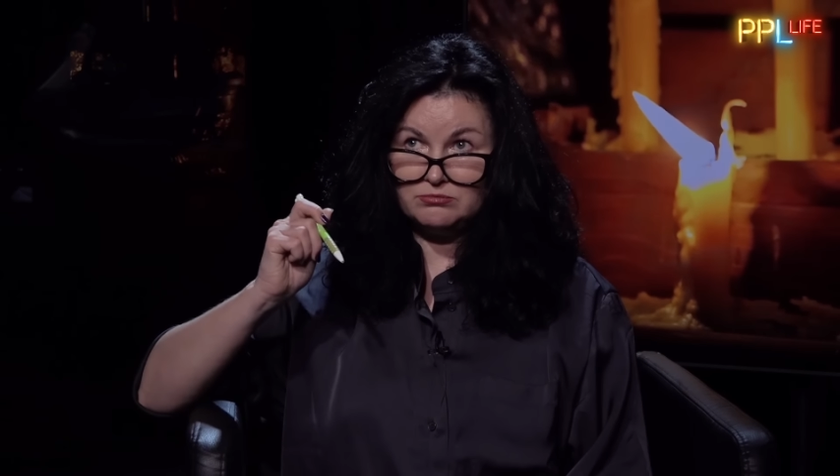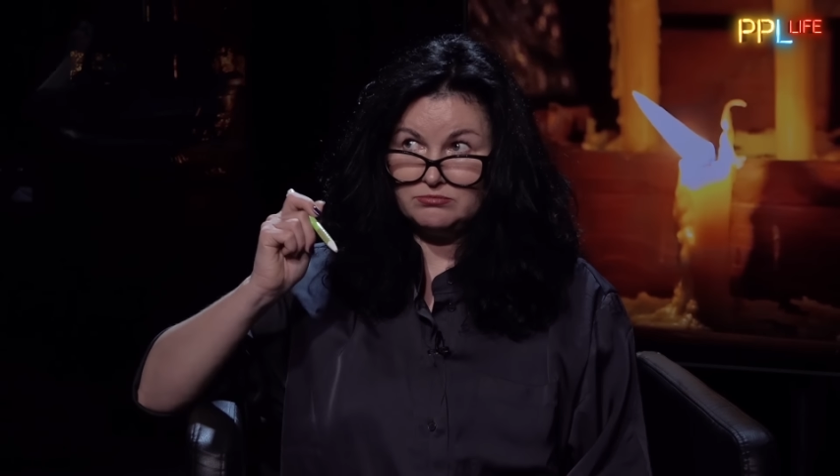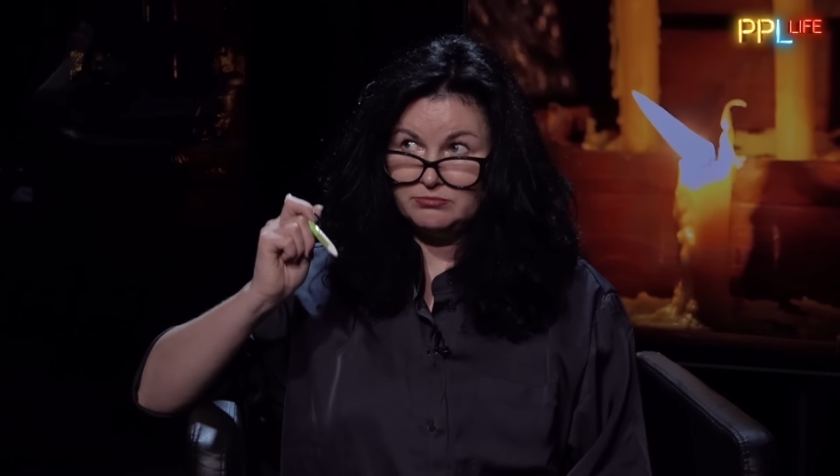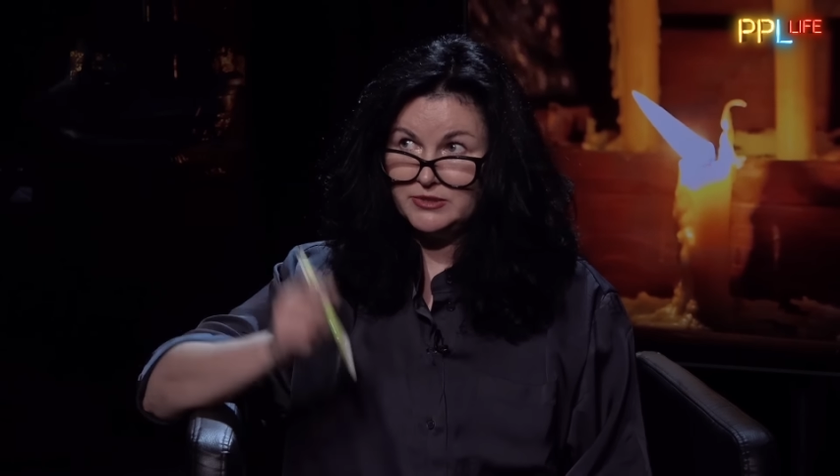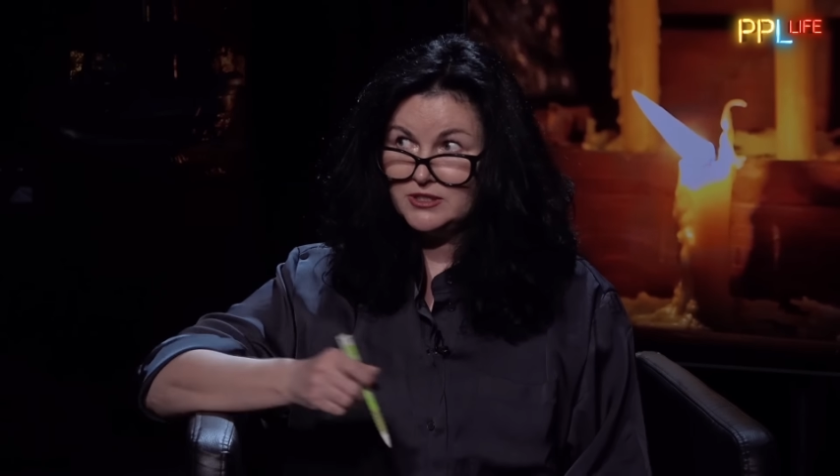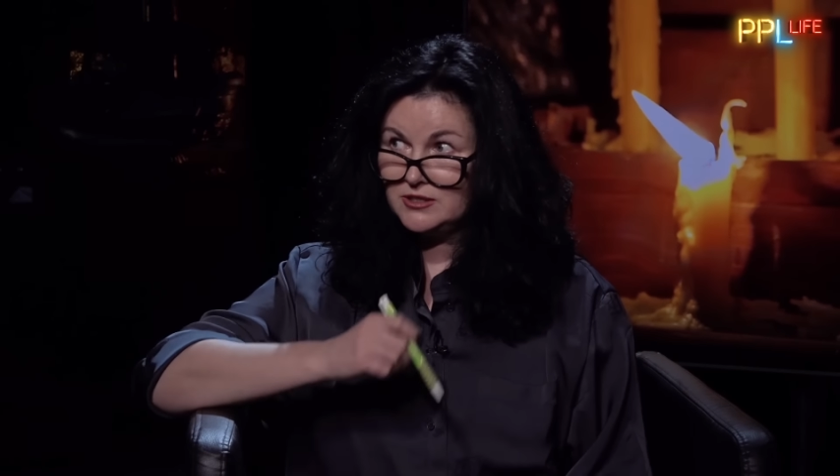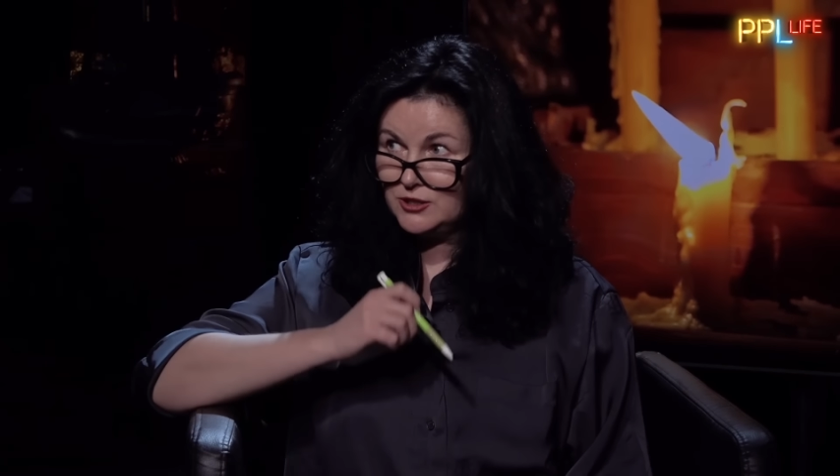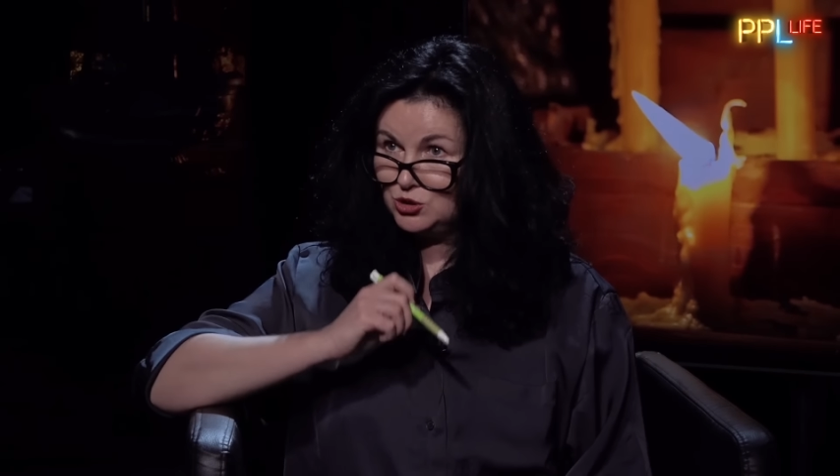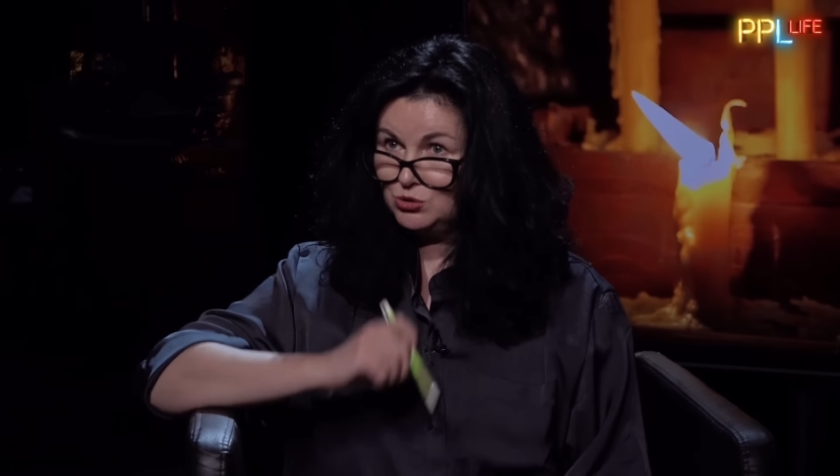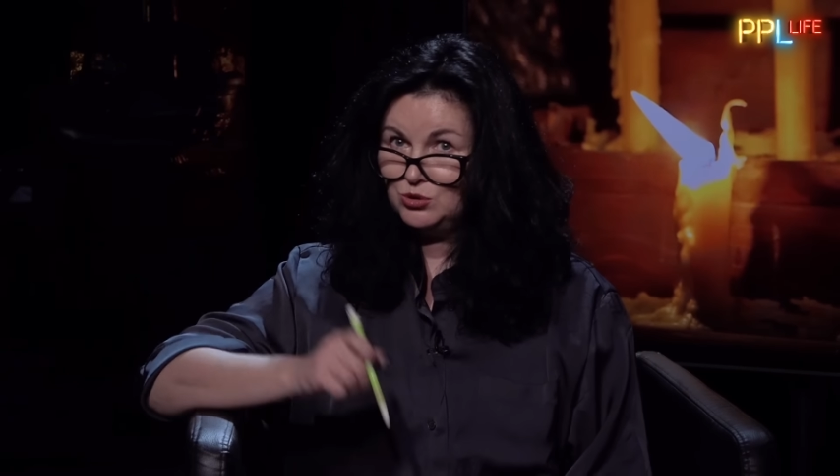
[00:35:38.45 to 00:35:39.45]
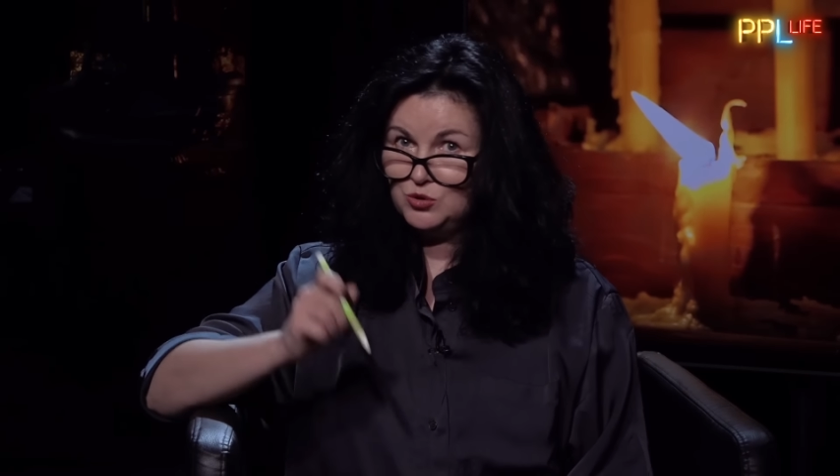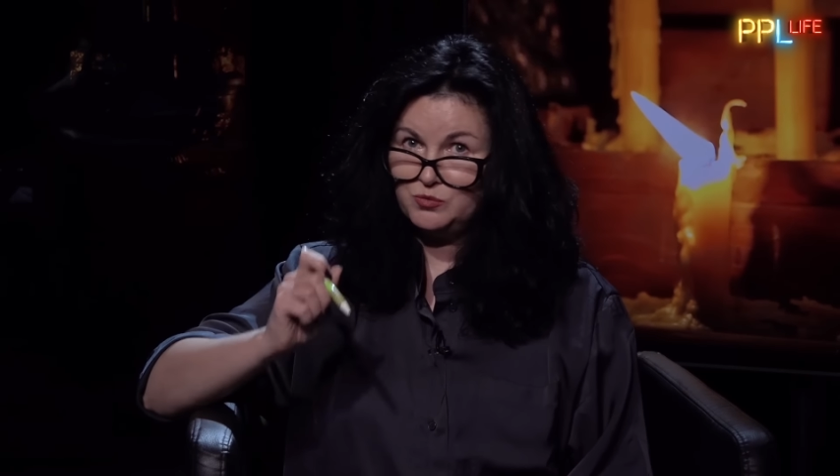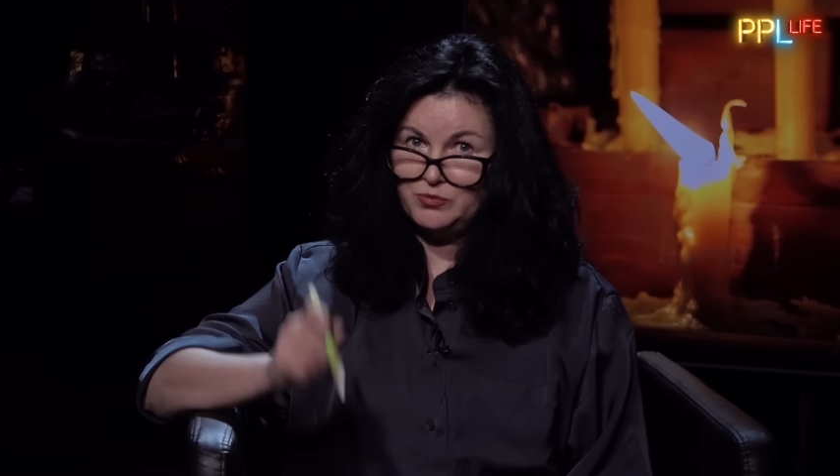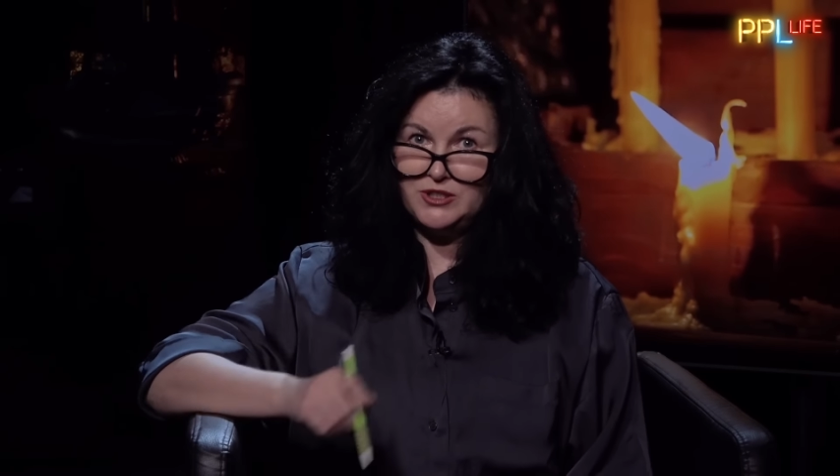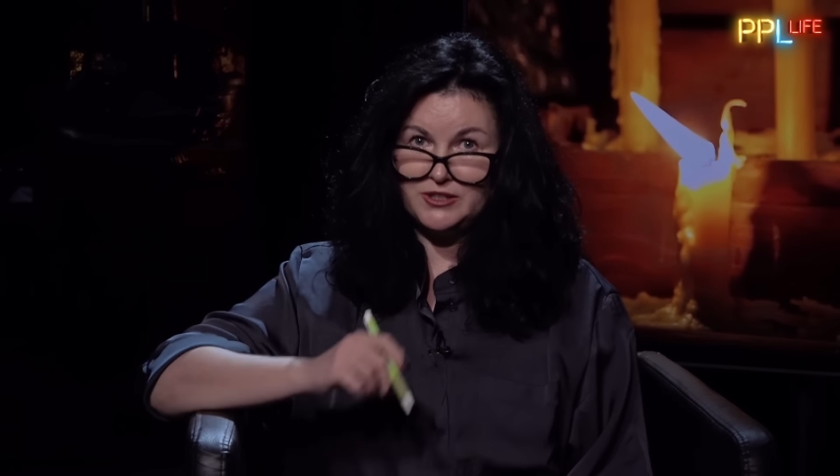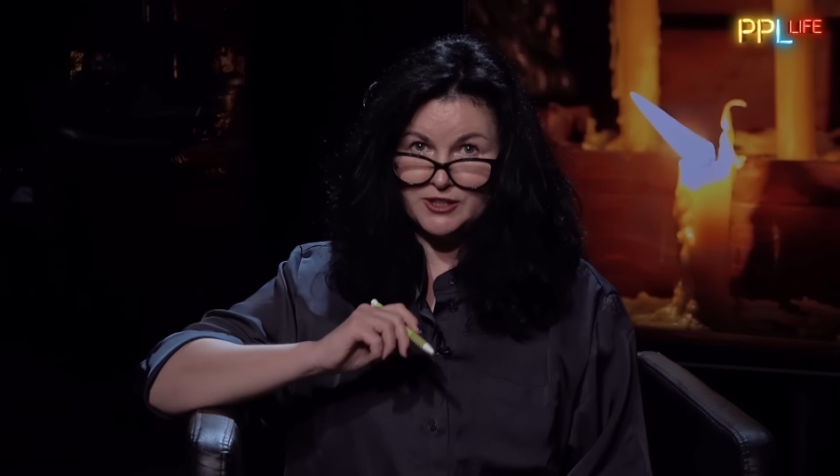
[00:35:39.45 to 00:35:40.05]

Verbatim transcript: быстро что-то купить,